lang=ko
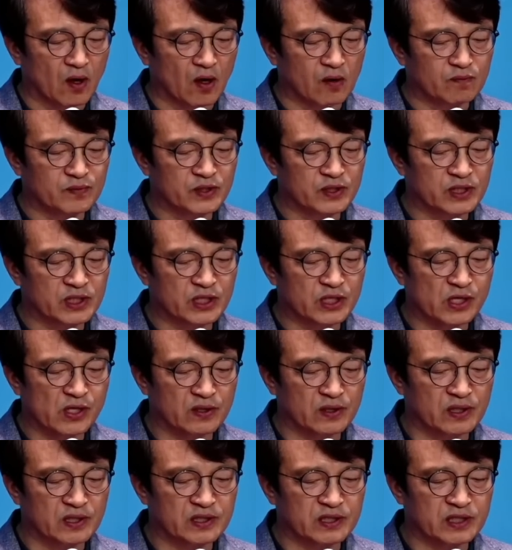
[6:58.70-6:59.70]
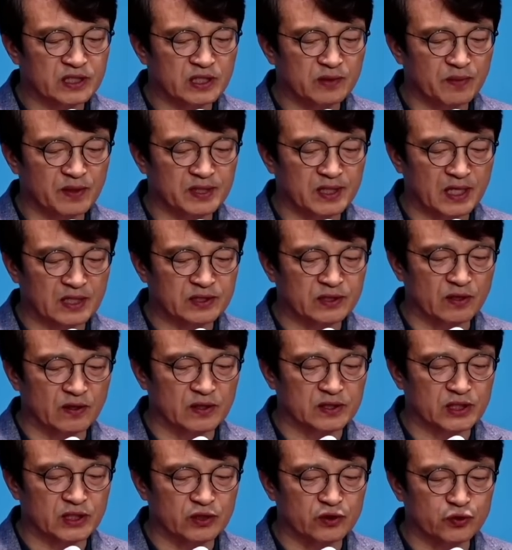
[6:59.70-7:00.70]
없는 기억을
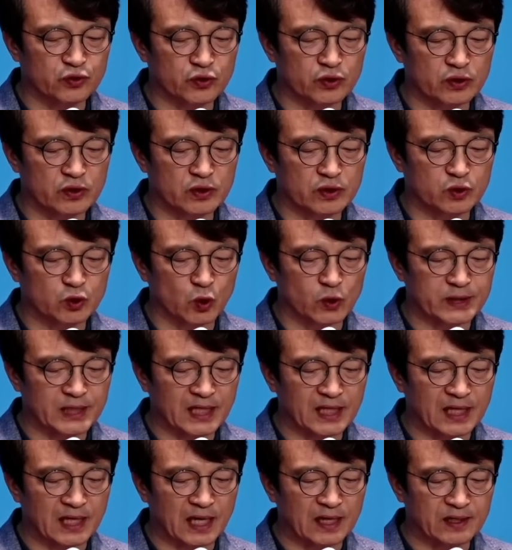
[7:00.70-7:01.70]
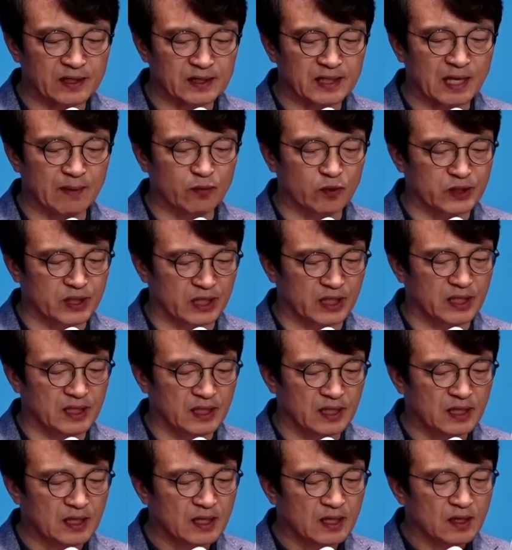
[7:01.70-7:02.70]
끄집어내서 진술을 조작하려다
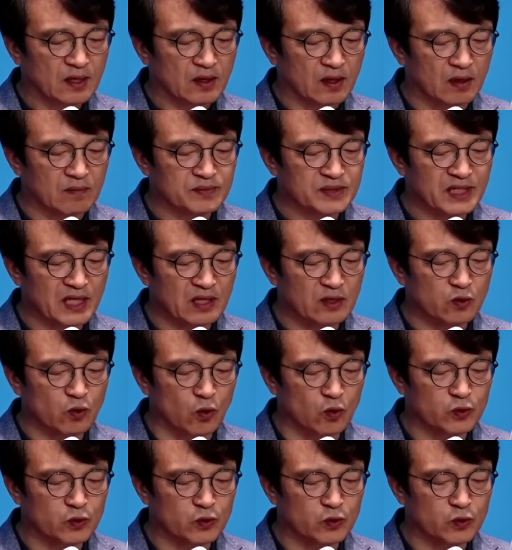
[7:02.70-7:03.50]
보니 검찰